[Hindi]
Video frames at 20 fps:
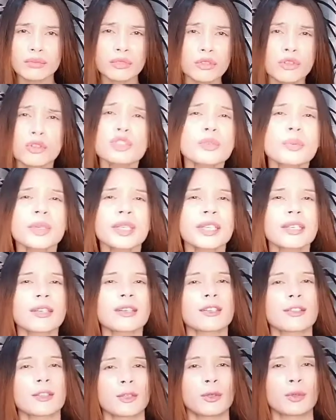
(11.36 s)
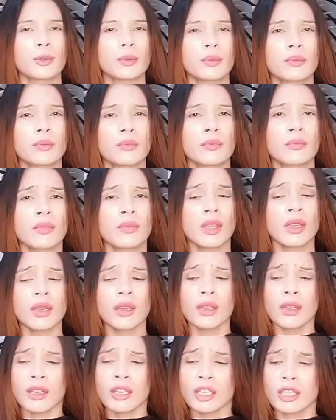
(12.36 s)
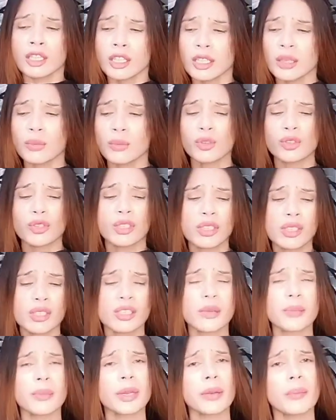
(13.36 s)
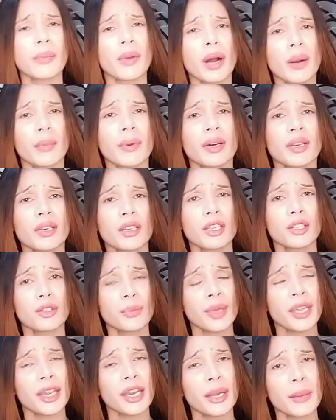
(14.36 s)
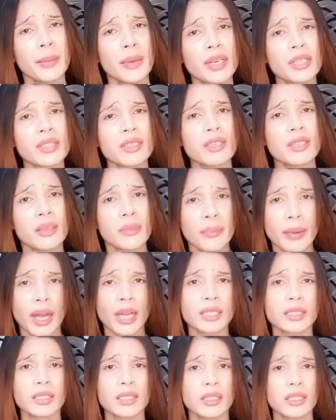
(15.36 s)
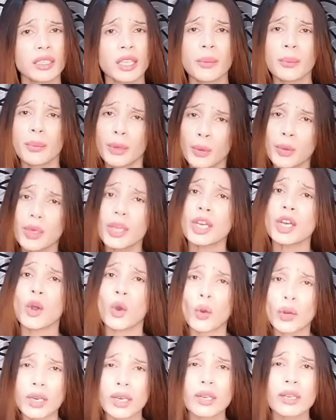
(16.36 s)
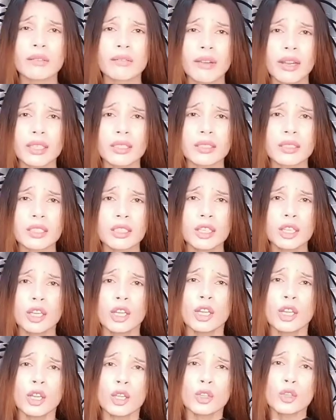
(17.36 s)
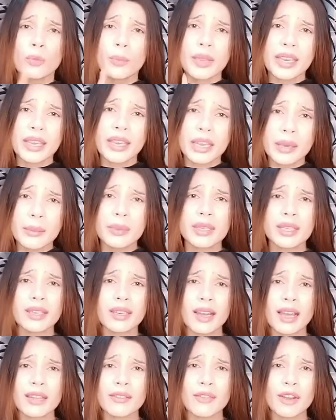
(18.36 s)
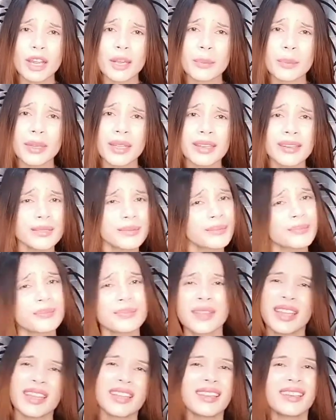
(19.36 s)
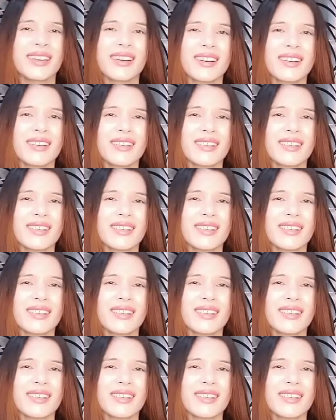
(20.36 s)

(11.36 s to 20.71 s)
कुछ भी नहीं करते इतनी मुश्किल से मेरे बाबा ने तुम्हें हेड मास्टर से बात करके पीएम की नौकरी लगवा दी तुम एक भी दिन आए वहाँ पे नहीं ना